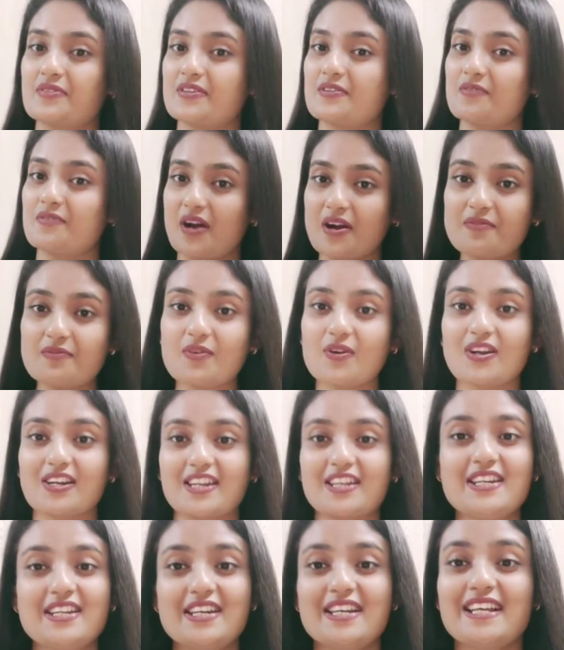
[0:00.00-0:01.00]
ওয়ার্ম ওয়াটার
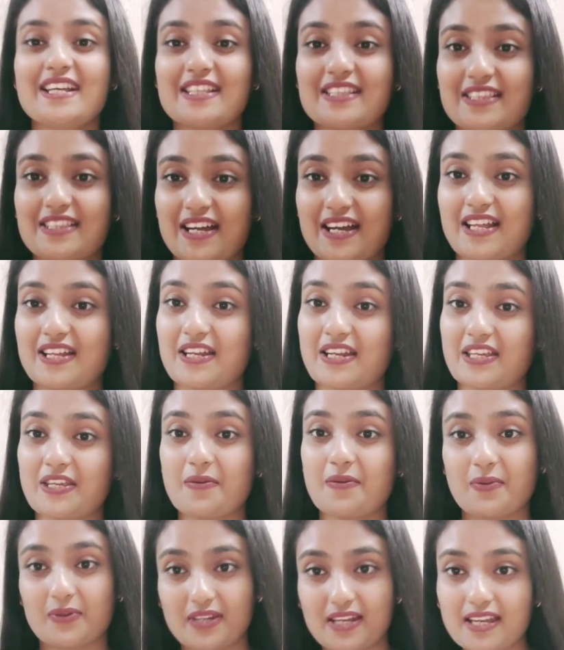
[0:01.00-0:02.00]
তারা নাকি
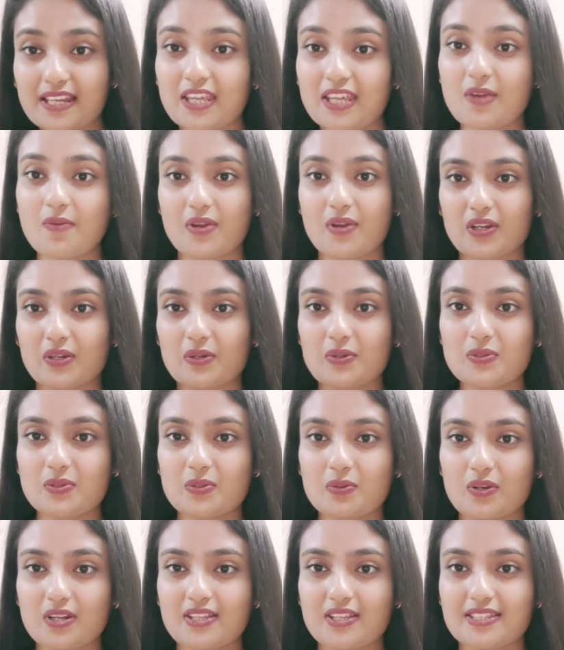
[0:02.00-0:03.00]
ওটাকে ওয়েট লুজ
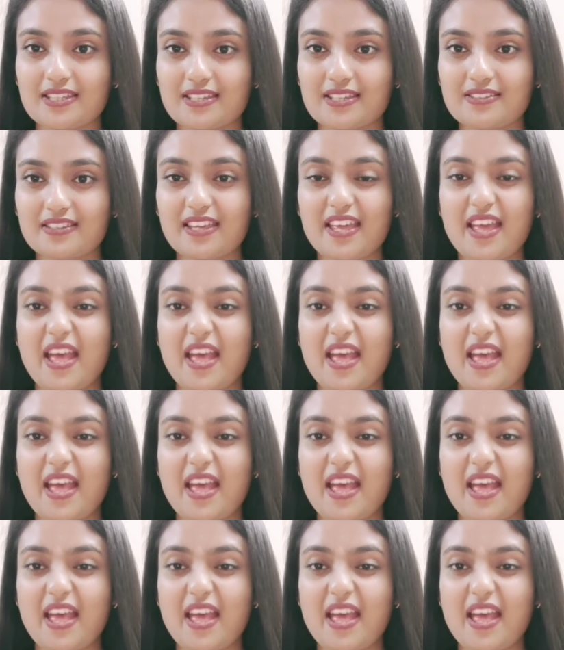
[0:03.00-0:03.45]
করে দিয়েছে